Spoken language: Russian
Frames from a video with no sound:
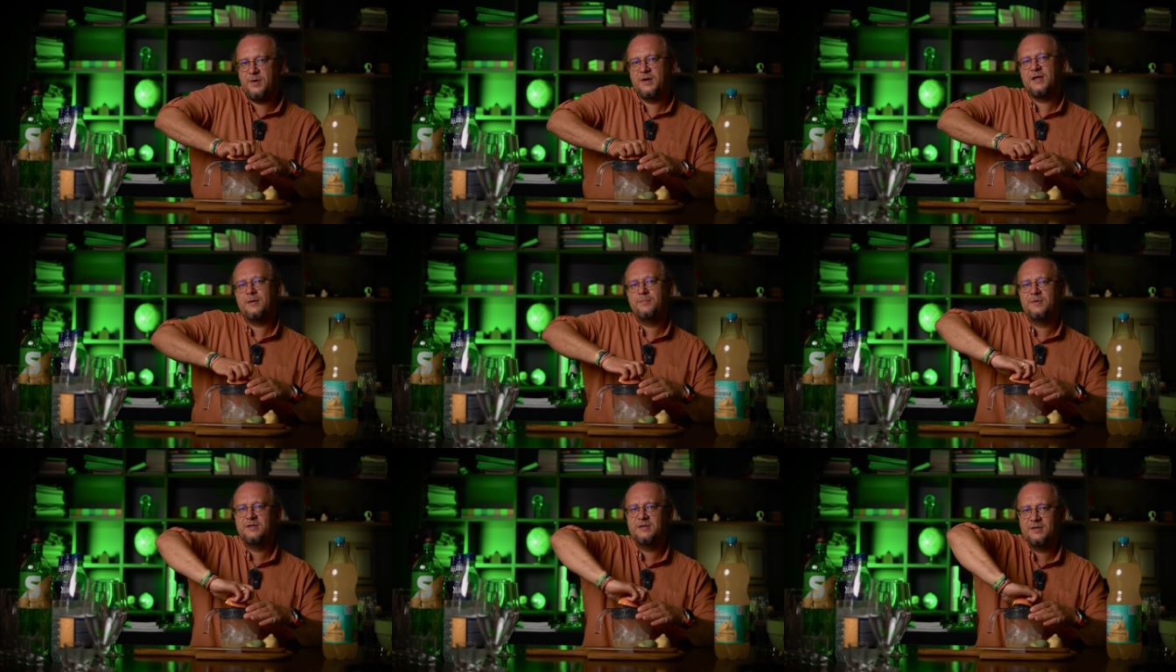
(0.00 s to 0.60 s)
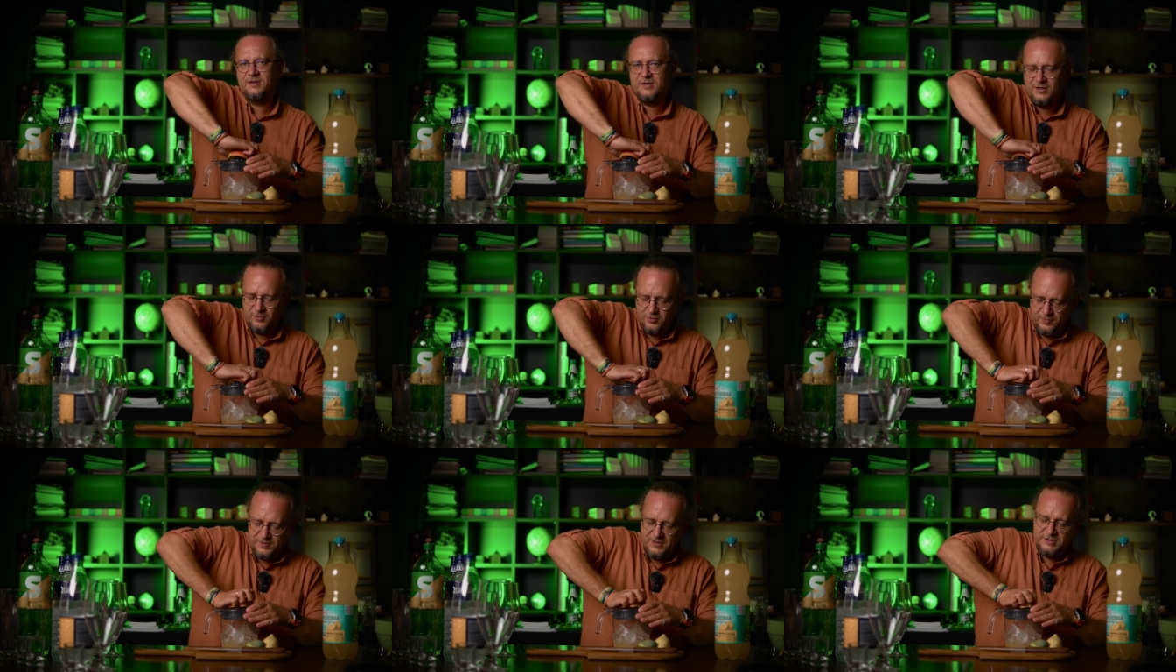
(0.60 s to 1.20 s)
пока мы
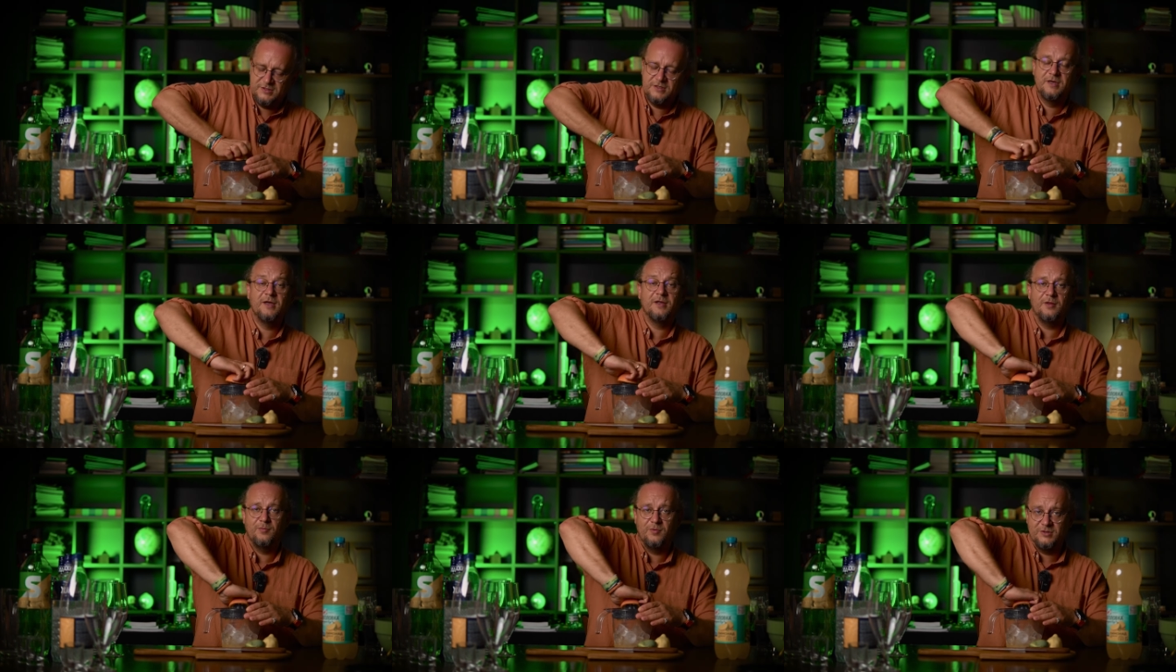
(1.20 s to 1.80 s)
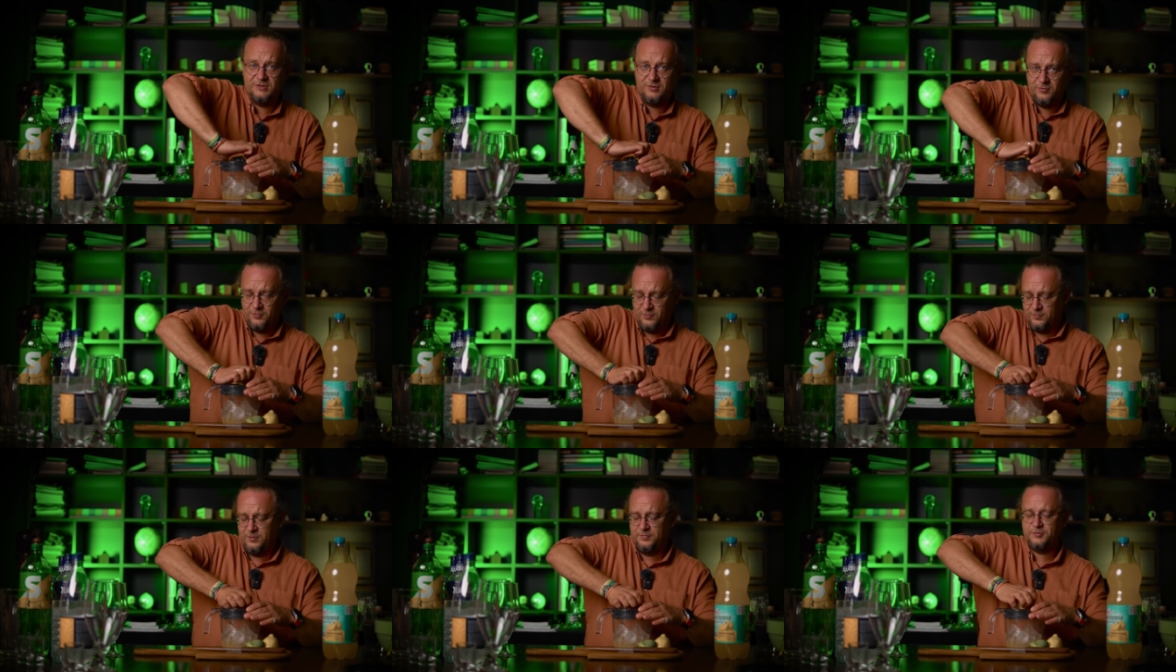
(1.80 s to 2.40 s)
готовились к этому
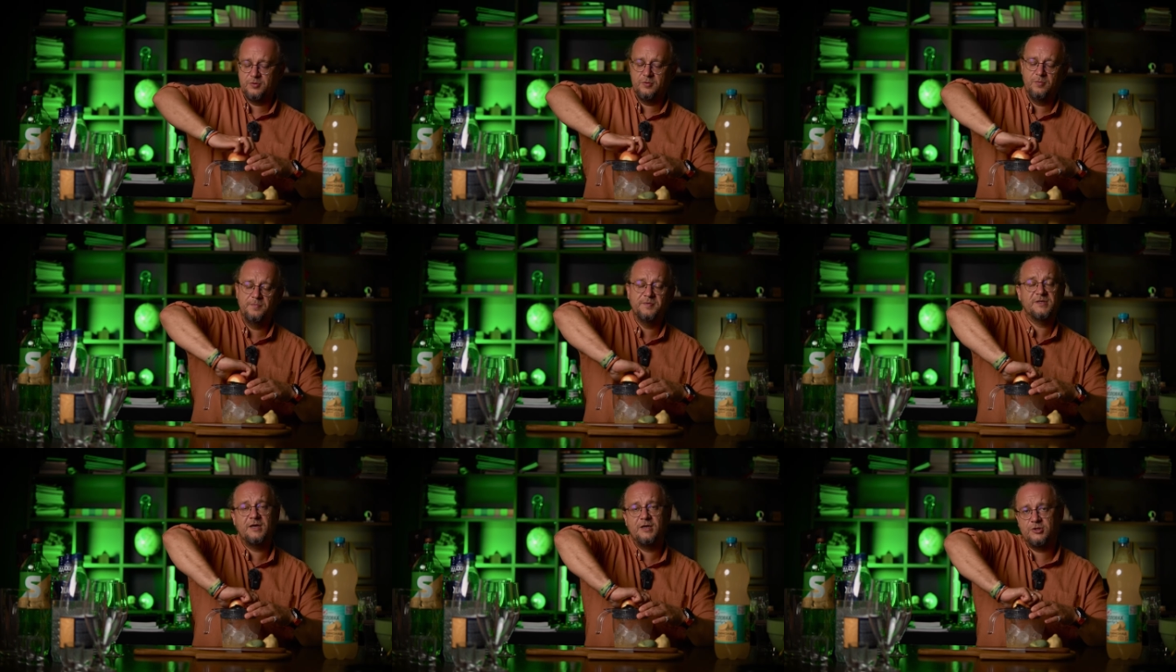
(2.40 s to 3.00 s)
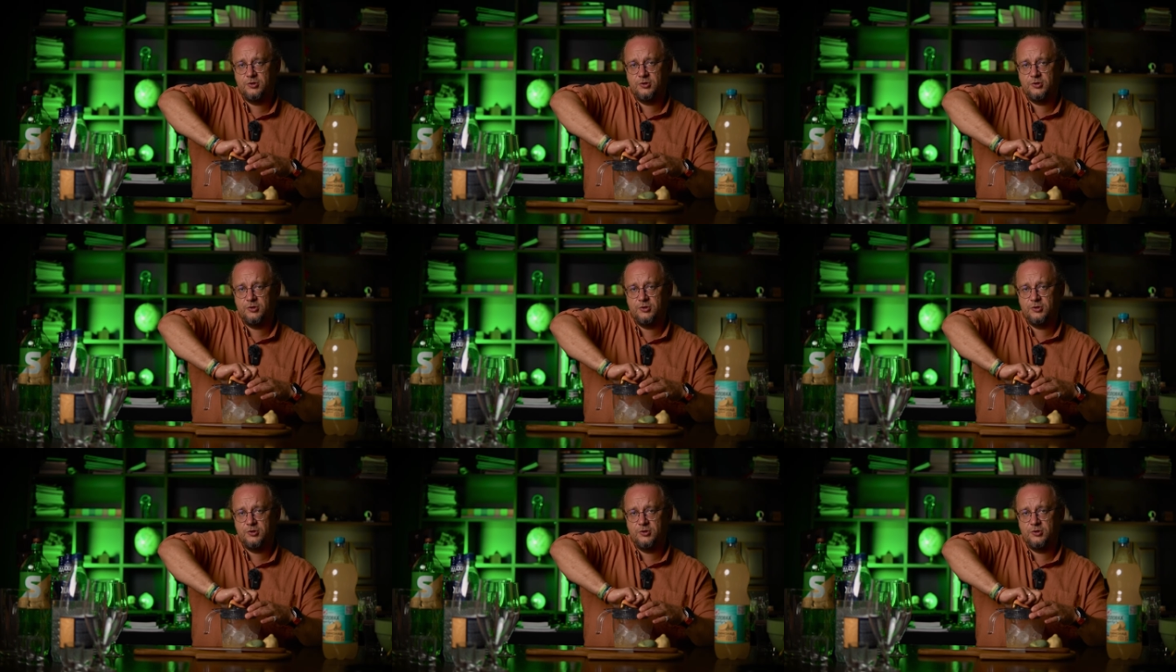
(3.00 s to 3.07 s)
основному выпуску, мы писали